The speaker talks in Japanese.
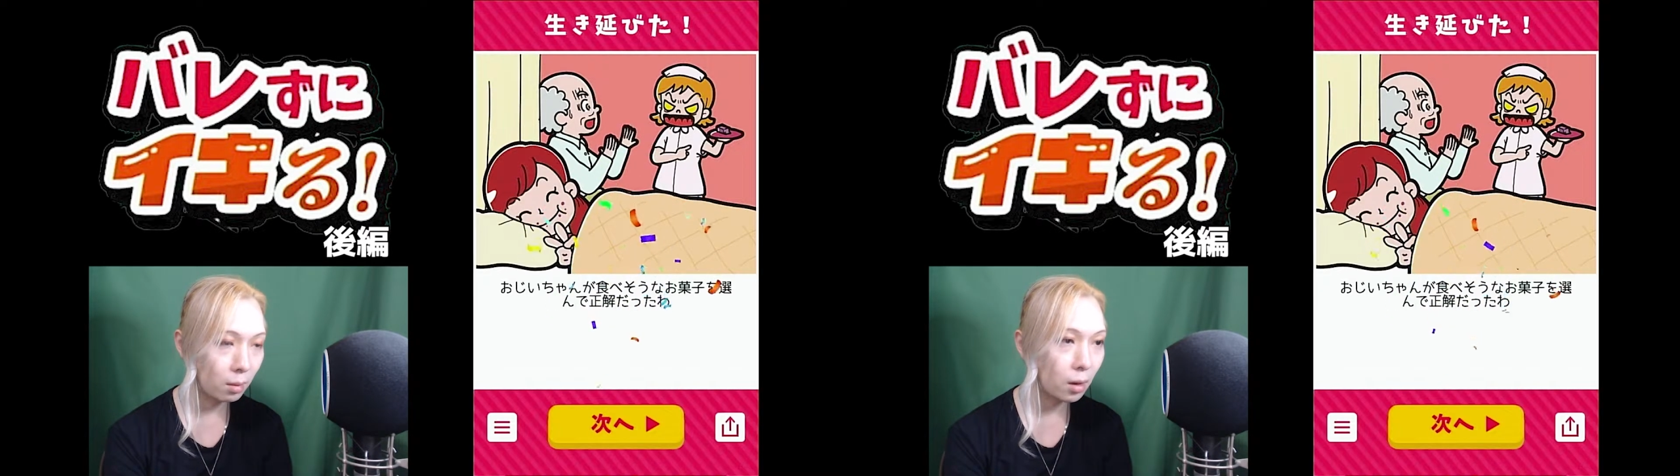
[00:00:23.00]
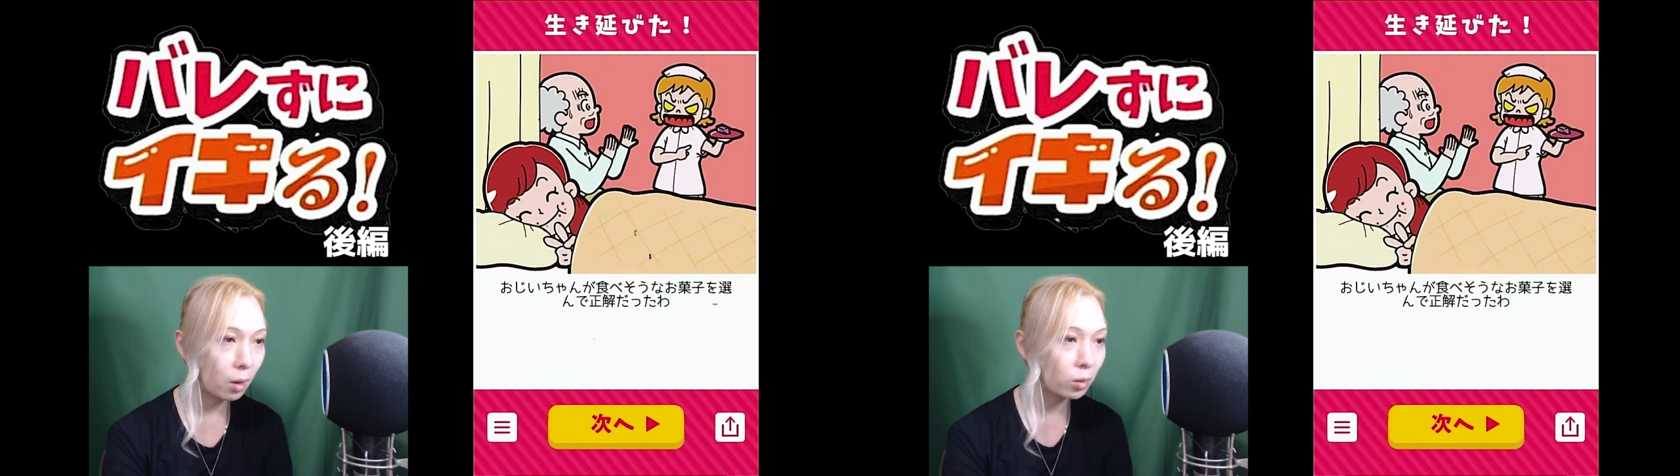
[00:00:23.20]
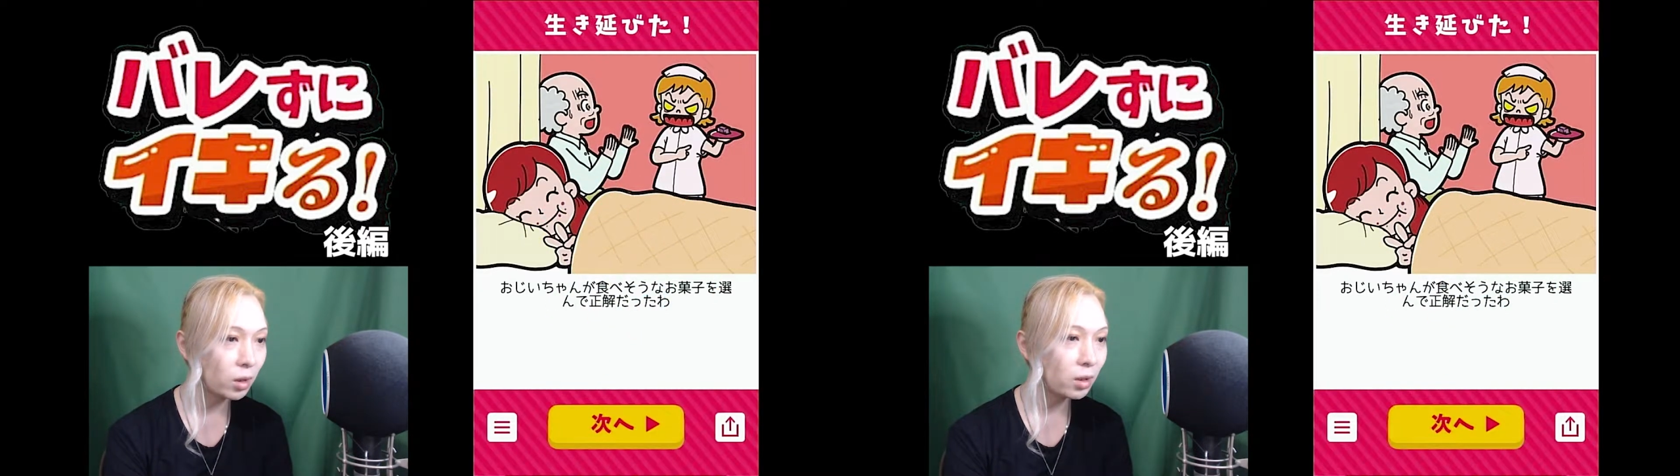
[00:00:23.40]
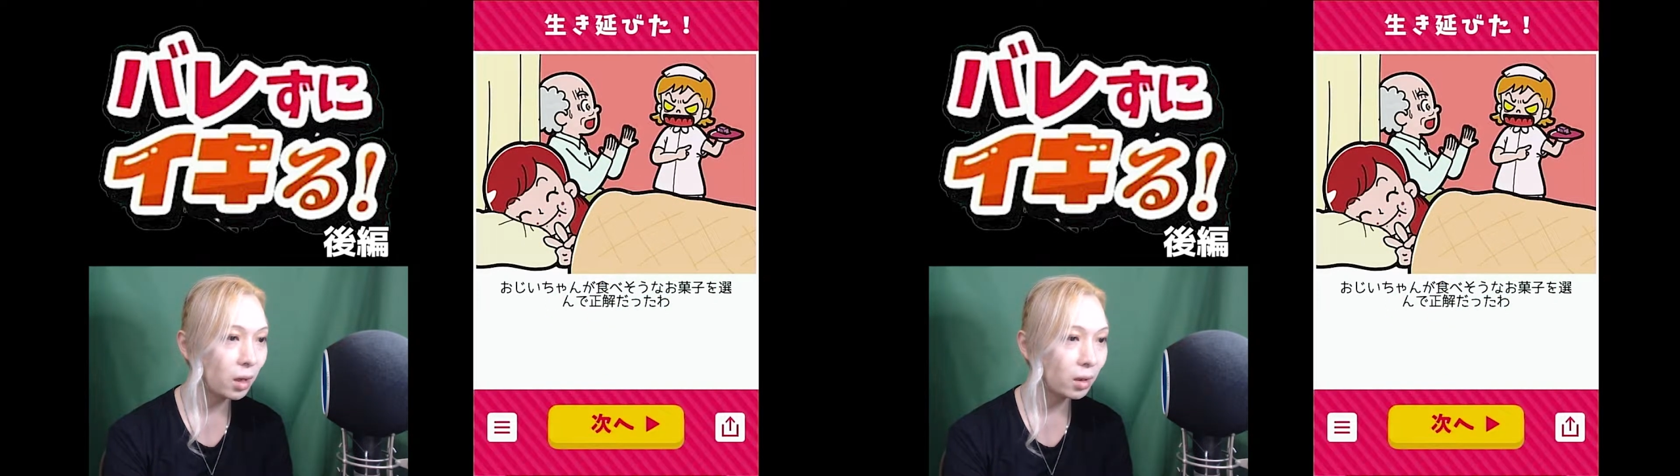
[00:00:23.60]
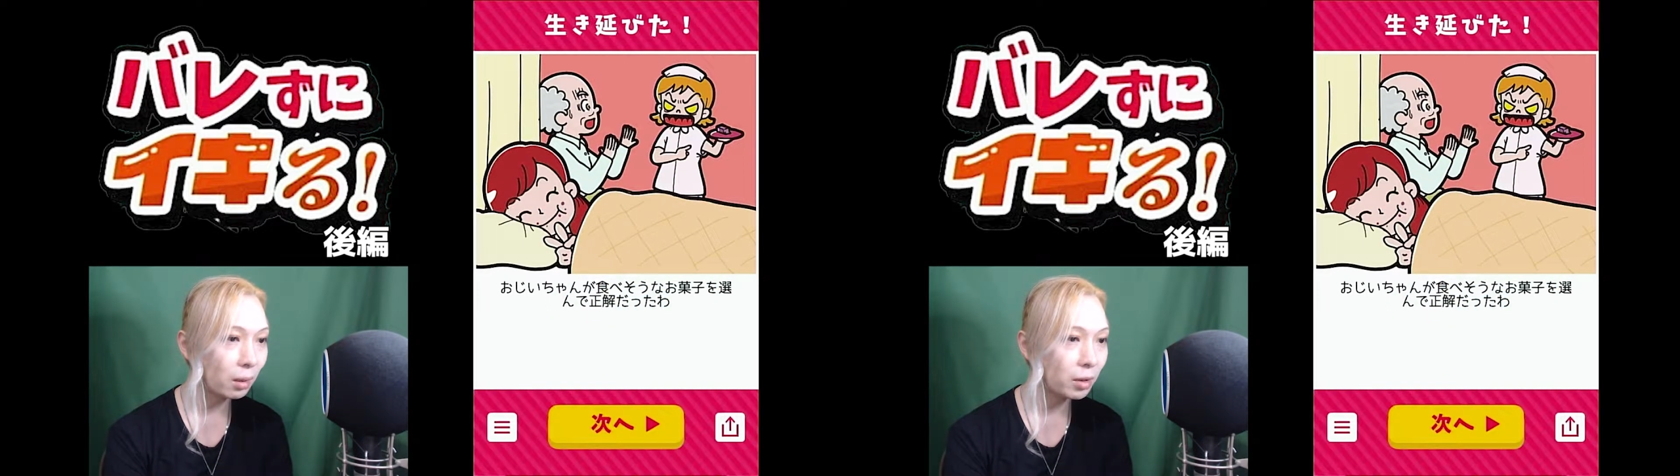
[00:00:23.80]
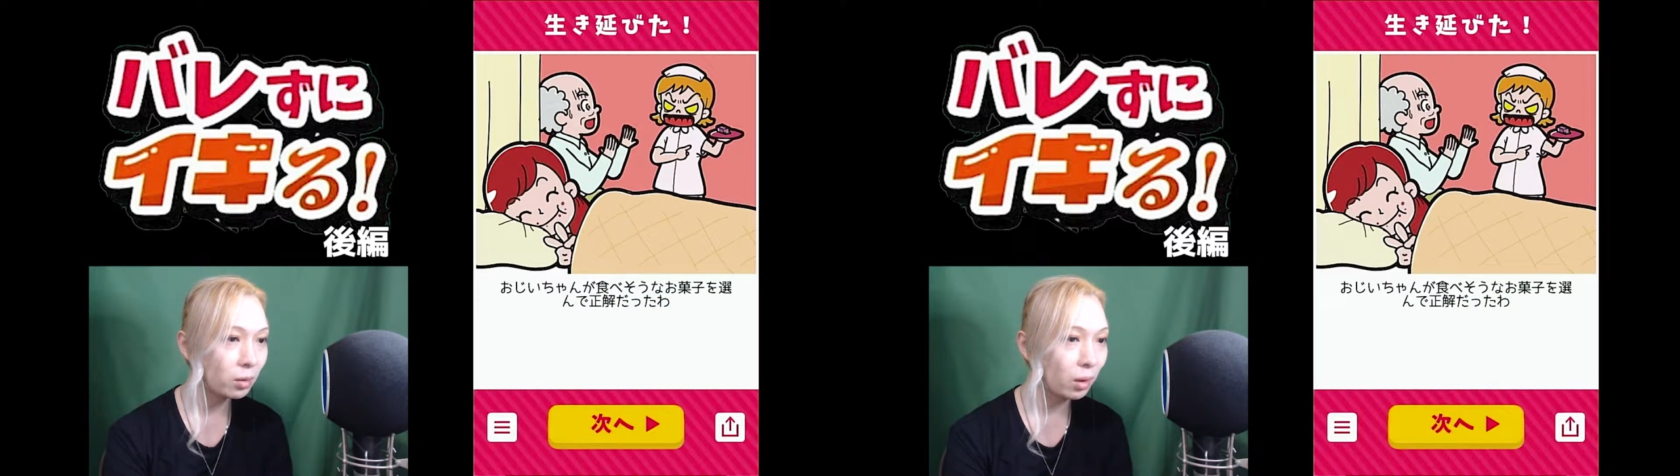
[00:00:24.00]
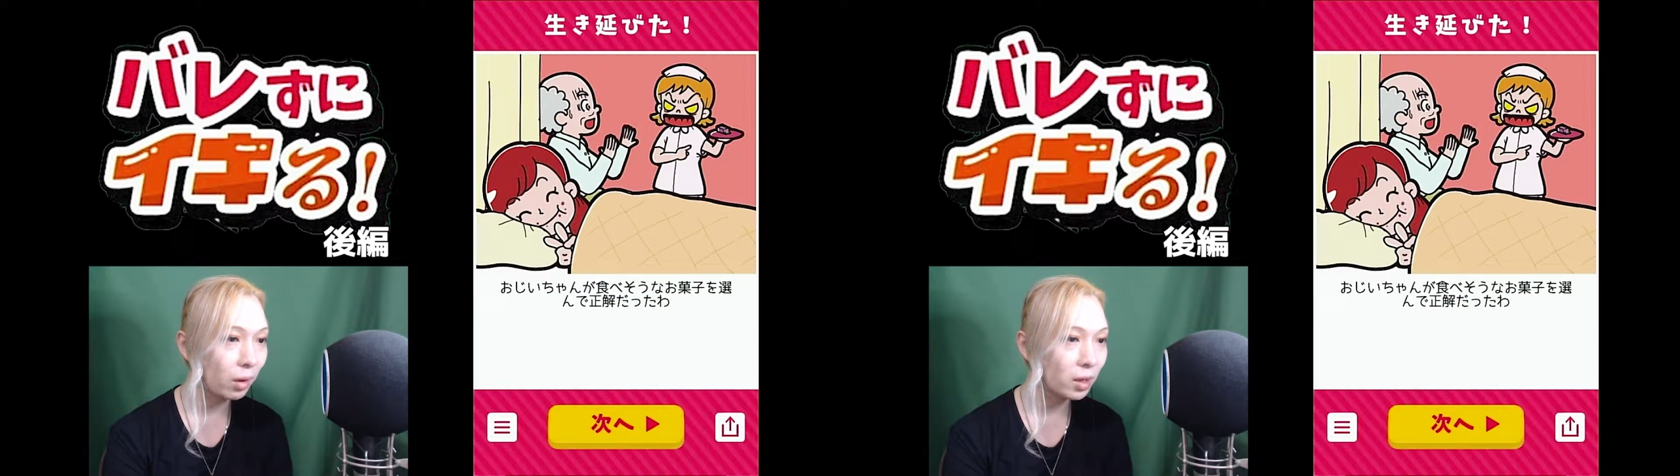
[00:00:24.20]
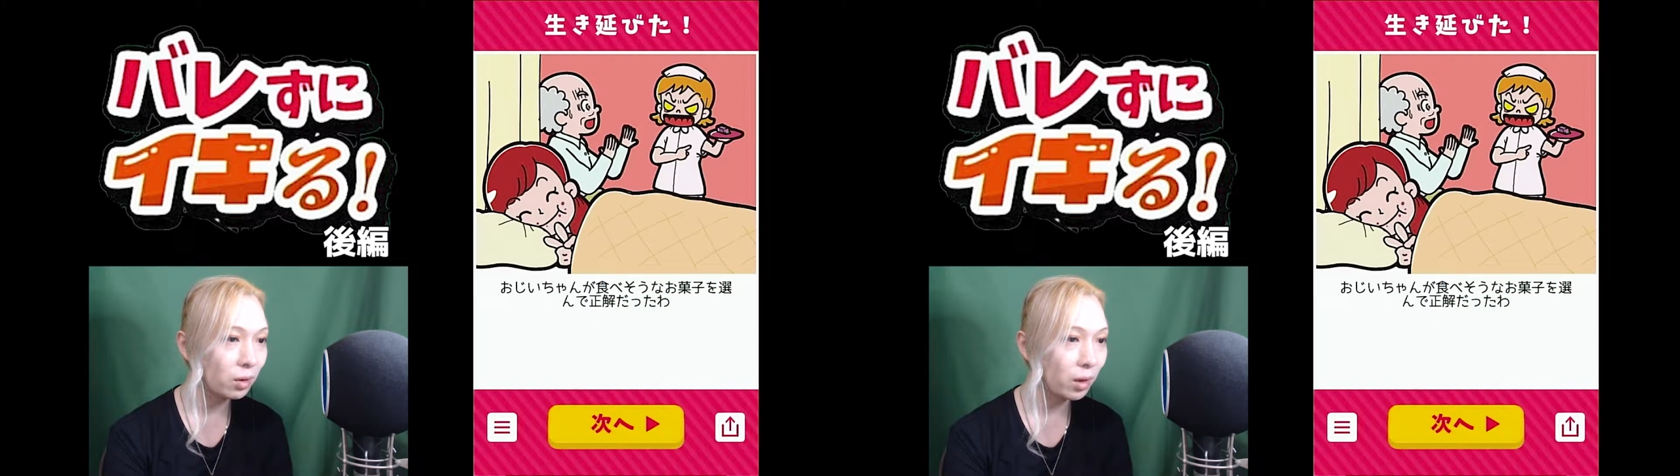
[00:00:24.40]
おじいちゃんが食べそうなお
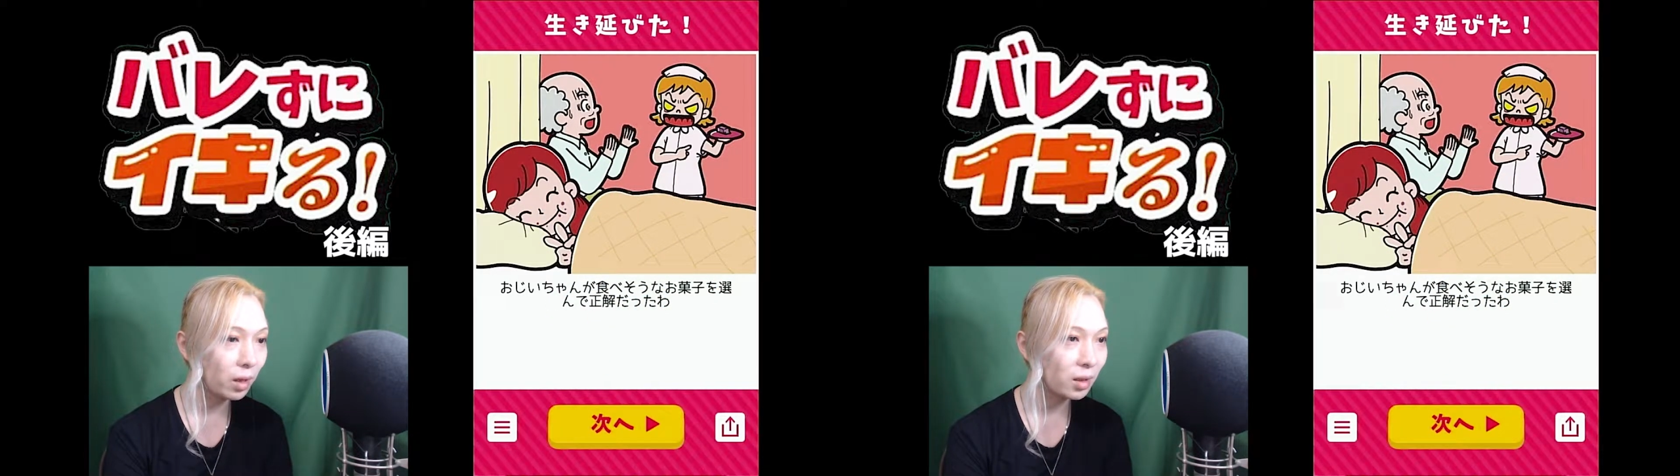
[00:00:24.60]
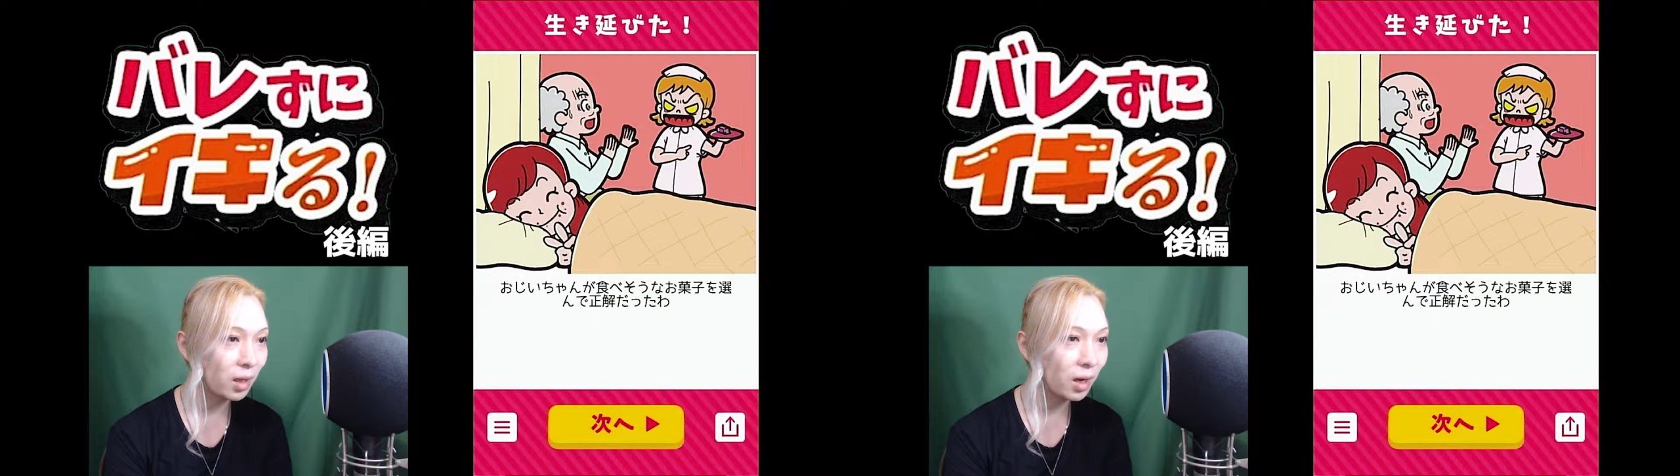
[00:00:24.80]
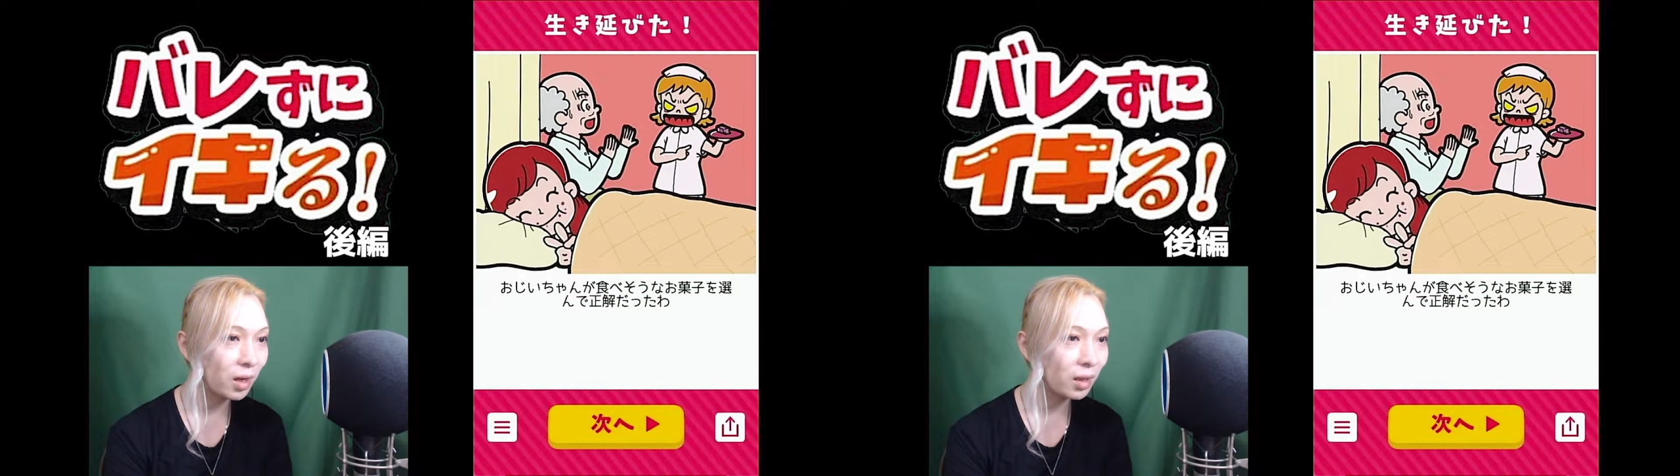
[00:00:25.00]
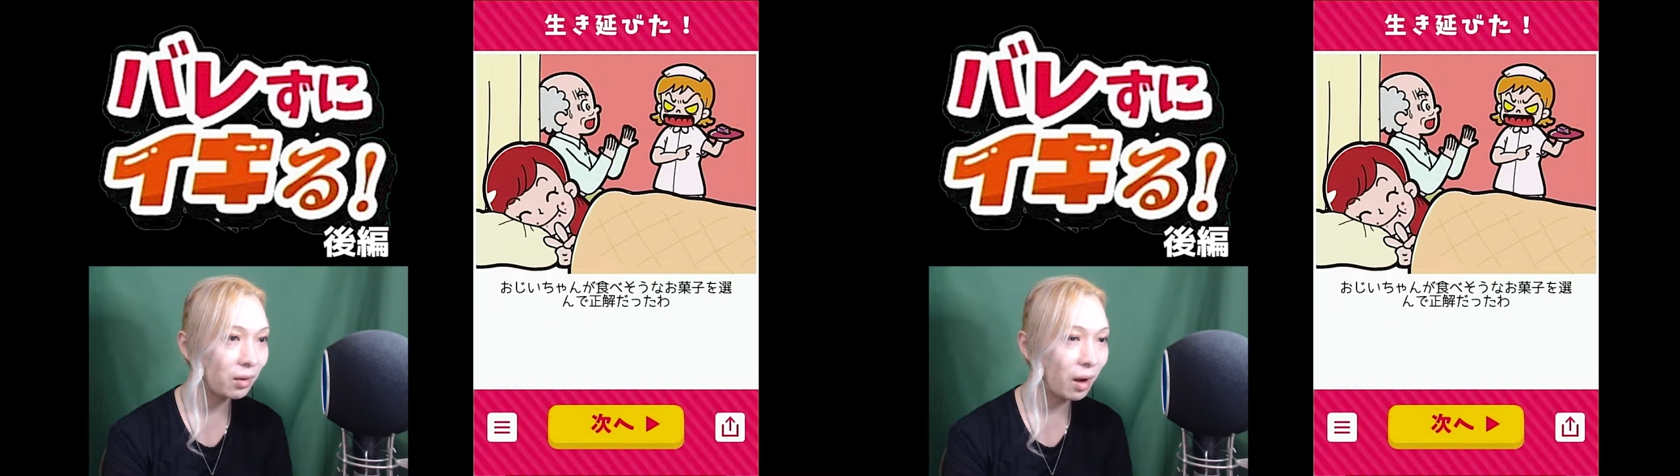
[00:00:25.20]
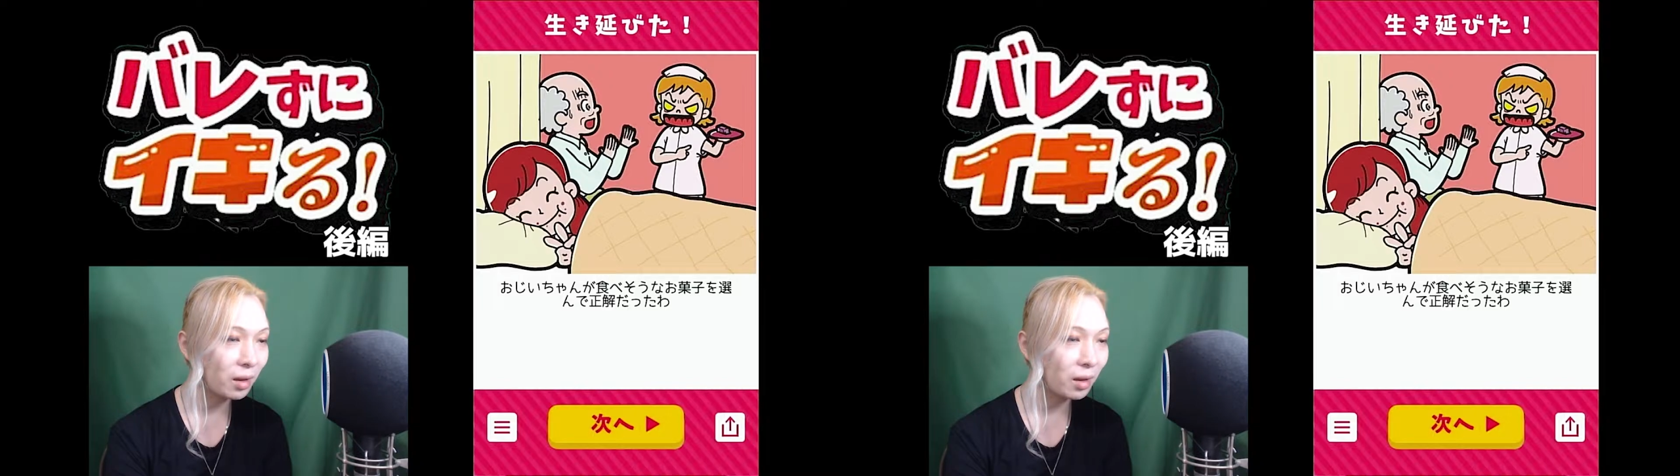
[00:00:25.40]
菓子を選んで正解だったわ。